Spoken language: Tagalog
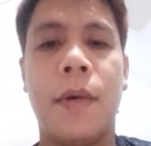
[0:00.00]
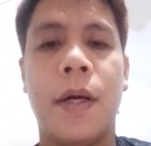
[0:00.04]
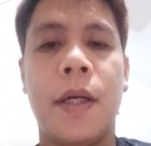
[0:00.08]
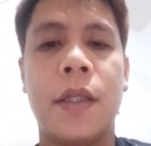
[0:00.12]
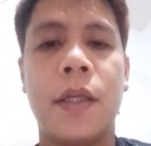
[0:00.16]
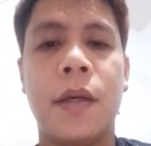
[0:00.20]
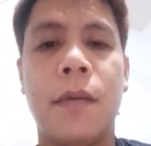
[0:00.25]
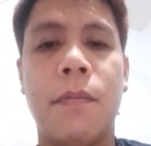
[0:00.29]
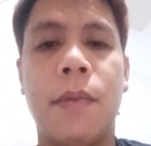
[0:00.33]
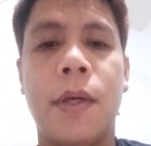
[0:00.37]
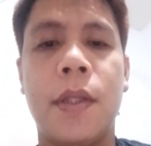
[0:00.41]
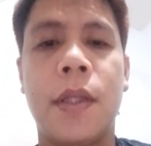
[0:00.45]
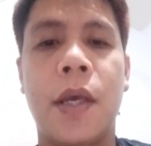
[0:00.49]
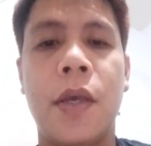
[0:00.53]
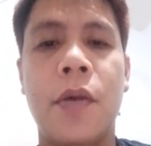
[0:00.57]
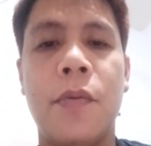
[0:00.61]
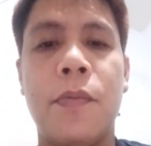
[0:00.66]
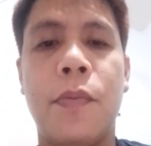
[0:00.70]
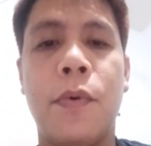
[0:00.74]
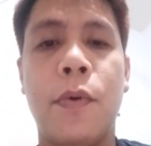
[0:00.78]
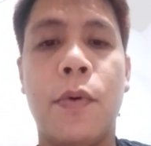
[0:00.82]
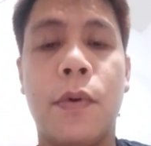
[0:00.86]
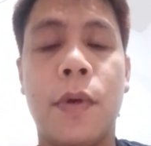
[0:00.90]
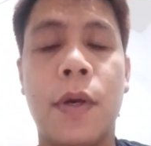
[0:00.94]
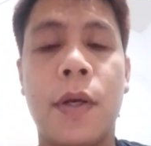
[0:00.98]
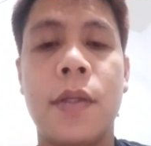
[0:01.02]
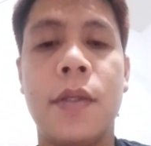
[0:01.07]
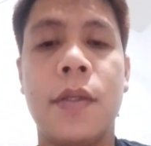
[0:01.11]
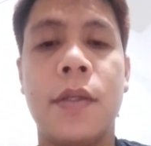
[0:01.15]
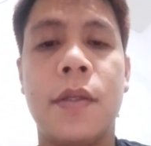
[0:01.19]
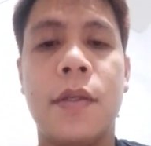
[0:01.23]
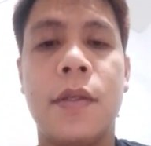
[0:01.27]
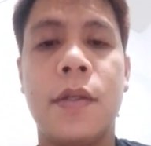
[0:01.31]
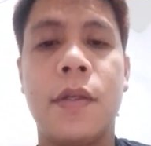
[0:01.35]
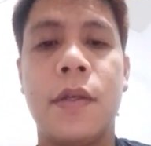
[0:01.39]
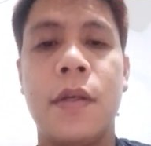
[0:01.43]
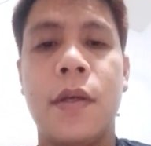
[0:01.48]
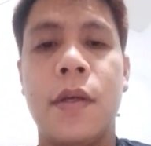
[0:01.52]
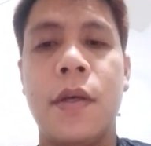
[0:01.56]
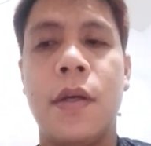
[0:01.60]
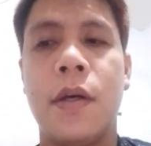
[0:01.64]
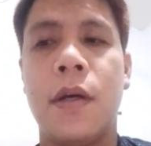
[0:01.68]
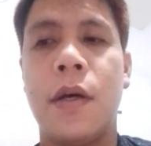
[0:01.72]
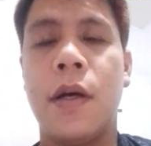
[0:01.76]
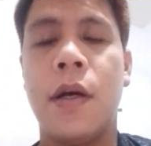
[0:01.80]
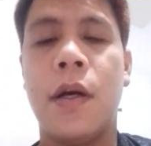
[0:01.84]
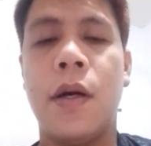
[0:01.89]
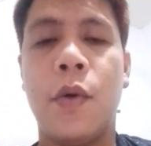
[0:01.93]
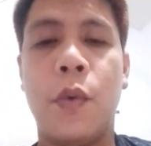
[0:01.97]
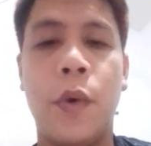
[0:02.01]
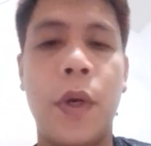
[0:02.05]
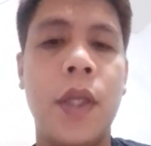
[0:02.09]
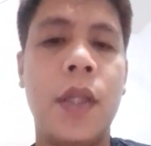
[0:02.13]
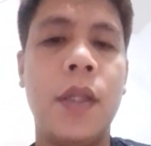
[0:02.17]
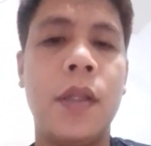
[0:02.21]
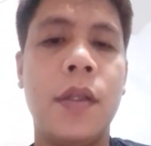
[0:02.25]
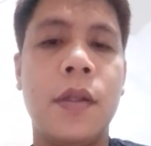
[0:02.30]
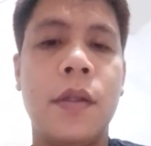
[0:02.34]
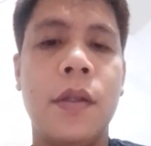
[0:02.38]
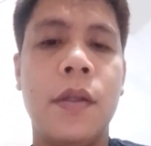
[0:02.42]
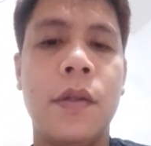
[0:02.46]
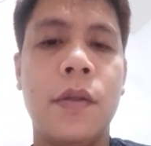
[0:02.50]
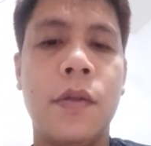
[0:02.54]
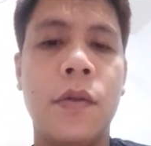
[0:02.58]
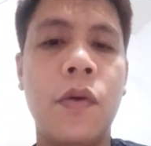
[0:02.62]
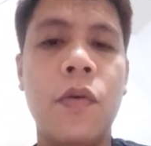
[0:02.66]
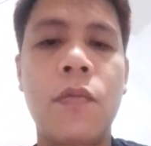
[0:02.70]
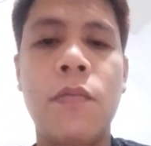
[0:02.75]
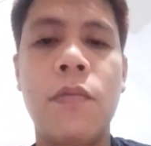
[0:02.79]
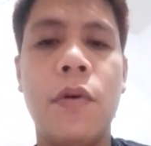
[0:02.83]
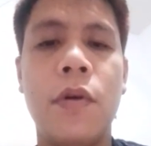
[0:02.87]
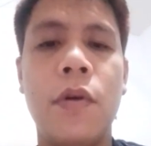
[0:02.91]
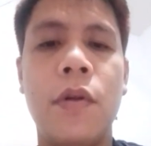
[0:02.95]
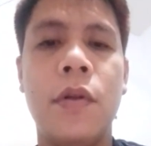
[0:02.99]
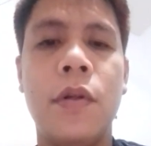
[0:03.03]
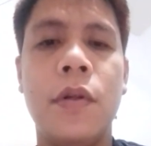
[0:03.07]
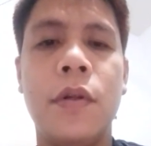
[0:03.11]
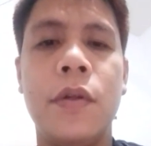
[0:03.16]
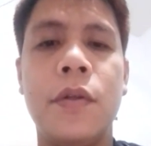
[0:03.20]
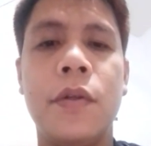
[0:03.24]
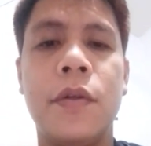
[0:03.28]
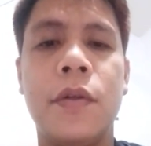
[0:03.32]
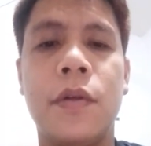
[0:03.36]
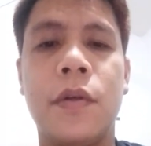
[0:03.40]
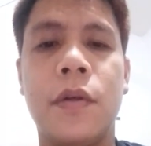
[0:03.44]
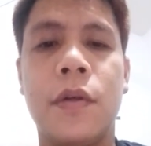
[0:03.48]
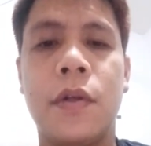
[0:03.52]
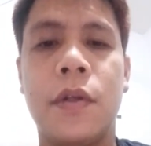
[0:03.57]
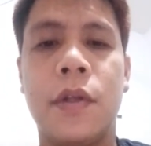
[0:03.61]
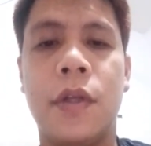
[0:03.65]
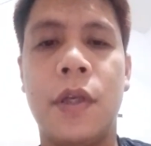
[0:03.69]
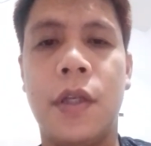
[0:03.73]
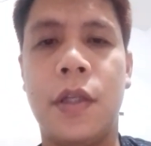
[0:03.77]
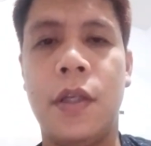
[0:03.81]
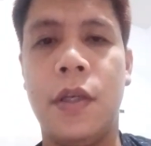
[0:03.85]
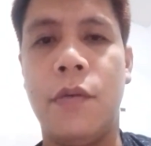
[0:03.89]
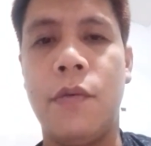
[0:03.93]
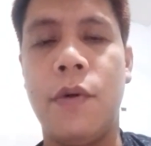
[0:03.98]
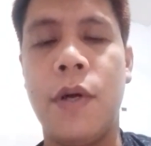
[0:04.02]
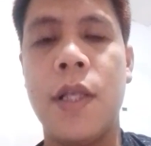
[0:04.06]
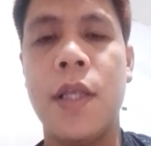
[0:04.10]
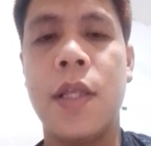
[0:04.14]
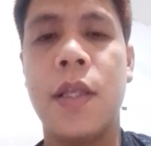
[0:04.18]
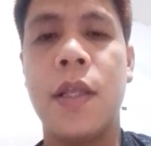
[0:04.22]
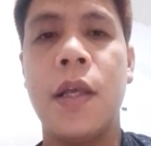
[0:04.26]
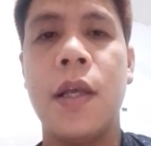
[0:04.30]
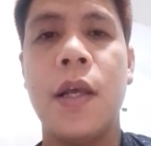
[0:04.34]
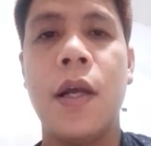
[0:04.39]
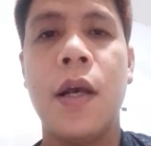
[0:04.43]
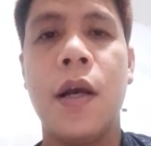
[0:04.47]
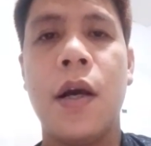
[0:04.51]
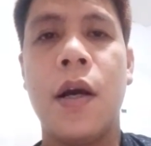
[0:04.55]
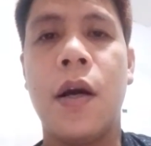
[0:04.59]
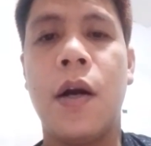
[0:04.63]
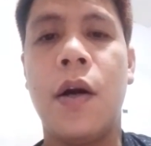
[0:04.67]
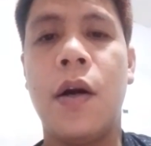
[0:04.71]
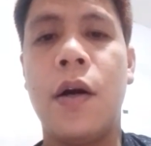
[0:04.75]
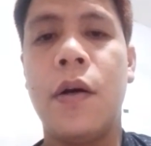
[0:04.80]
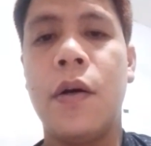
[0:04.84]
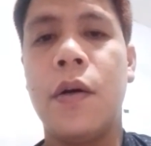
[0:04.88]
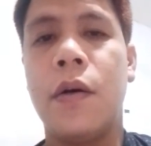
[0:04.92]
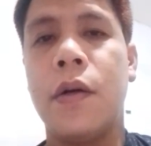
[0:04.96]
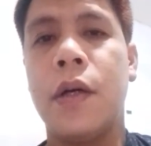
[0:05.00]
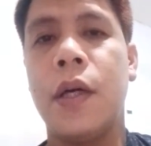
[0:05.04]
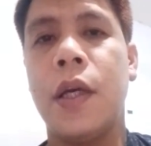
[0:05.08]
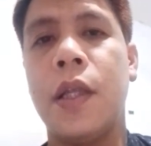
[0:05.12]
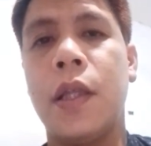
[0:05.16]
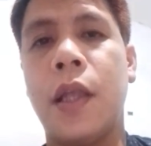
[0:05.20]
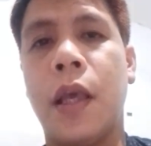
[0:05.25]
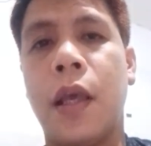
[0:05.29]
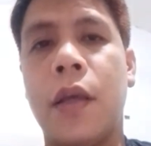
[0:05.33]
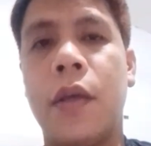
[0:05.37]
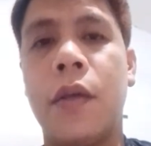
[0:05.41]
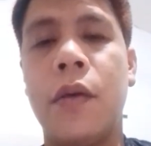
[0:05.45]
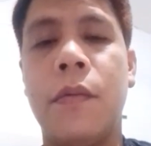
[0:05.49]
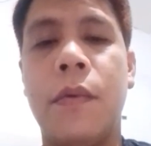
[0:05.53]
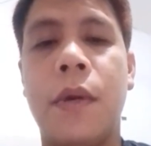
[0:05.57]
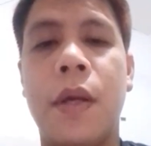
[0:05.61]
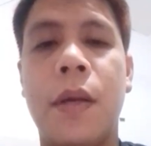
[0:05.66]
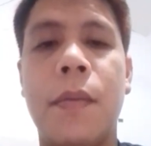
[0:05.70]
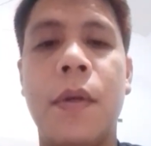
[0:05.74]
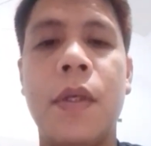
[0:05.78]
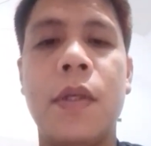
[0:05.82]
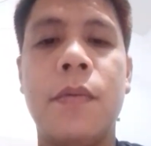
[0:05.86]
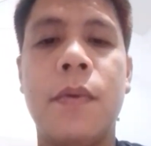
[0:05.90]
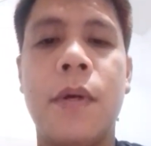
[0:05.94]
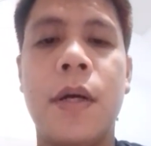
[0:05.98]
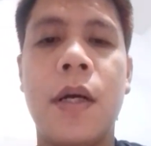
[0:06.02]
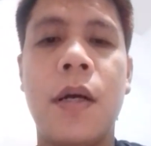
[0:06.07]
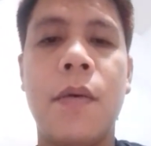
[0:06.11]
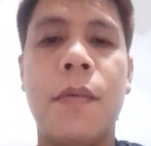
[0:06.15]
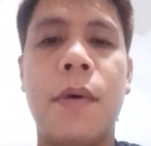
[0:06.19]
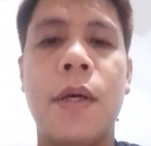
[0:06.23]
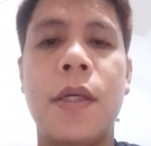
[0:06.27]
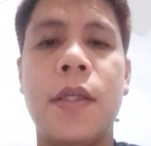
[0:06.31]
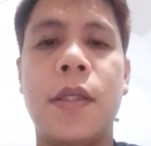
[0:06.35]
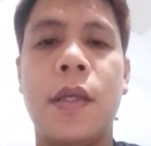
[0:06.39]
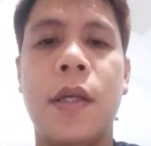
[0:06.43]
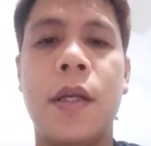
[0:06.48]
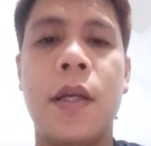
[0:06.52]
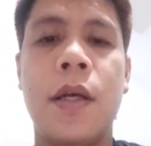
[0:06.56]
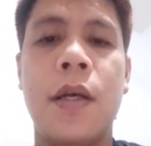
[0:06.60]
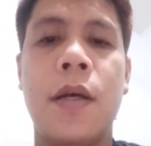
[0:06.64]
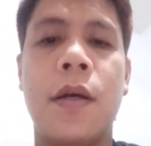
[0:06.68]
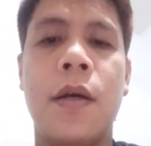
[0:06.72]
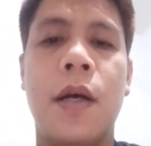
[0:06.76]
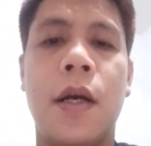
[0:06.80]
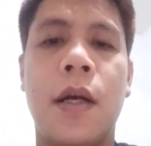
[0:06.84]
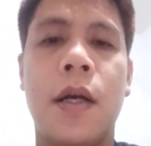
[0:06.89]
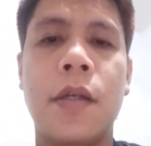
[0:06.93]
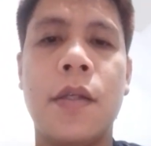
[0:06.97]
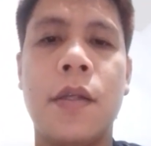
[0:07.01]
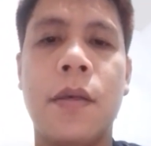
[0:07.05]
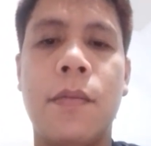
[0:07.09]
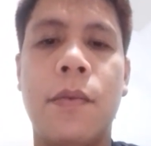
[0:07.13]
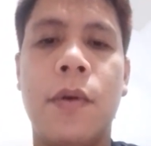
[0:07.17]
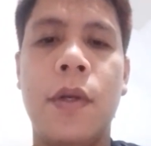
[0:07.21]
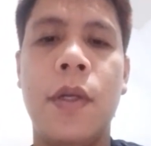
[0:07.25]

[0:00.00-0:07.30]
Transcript: makachamba tayo forecast uh, win double or DD1 okay thank you very much mga kamaster ha. Ah. hanggang sa